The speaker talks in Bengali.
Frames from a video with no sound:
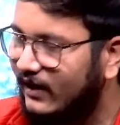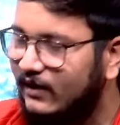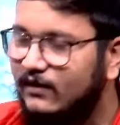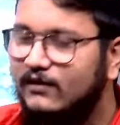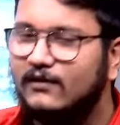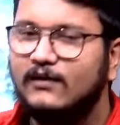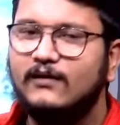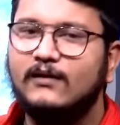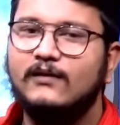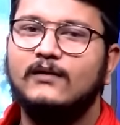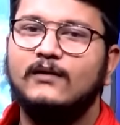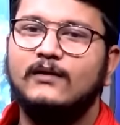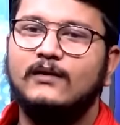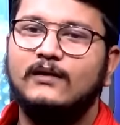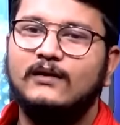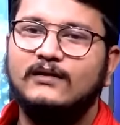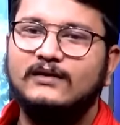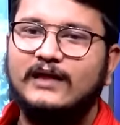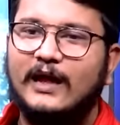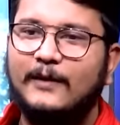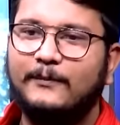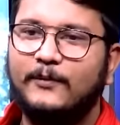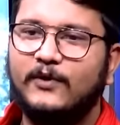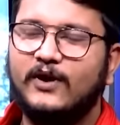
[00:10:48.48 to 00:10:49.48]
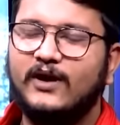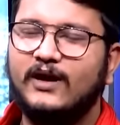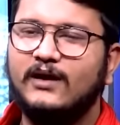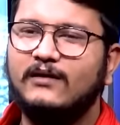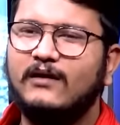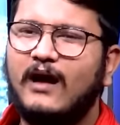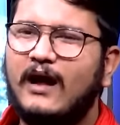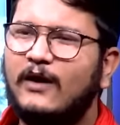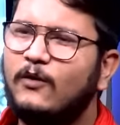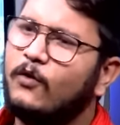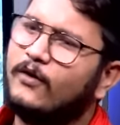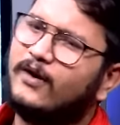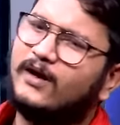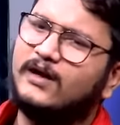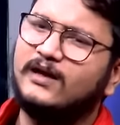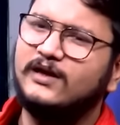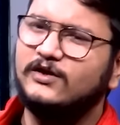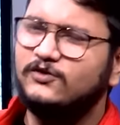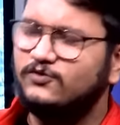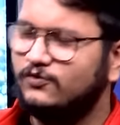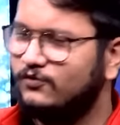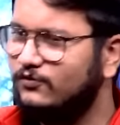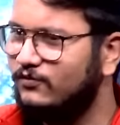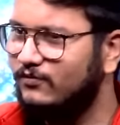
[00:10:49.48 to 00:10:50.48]
লাগে তারপরে আরো অনেক
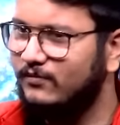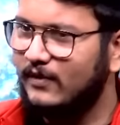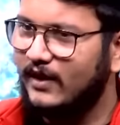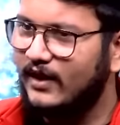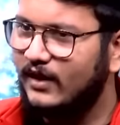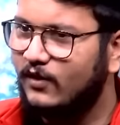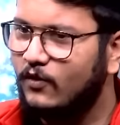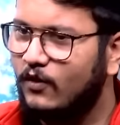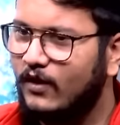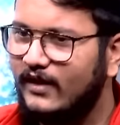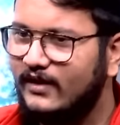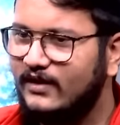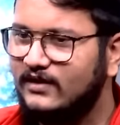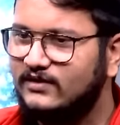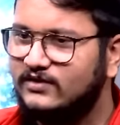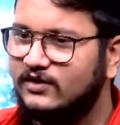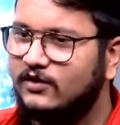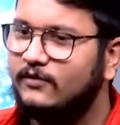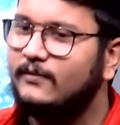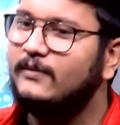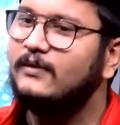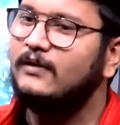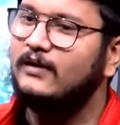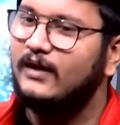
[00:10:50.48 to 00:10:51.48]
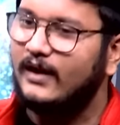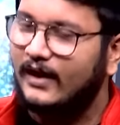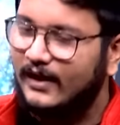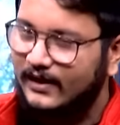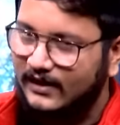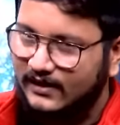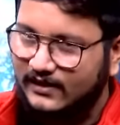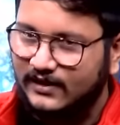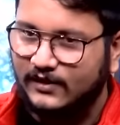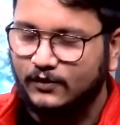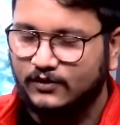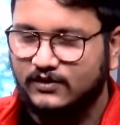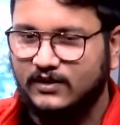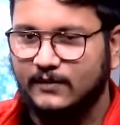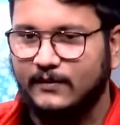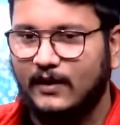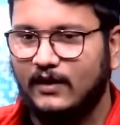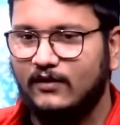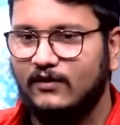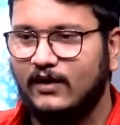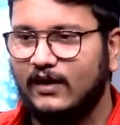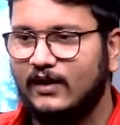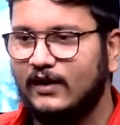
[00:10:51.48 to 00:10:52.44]
কিছু মানে করার ইয়ে ছিল লেখালেখি ট্রোল আর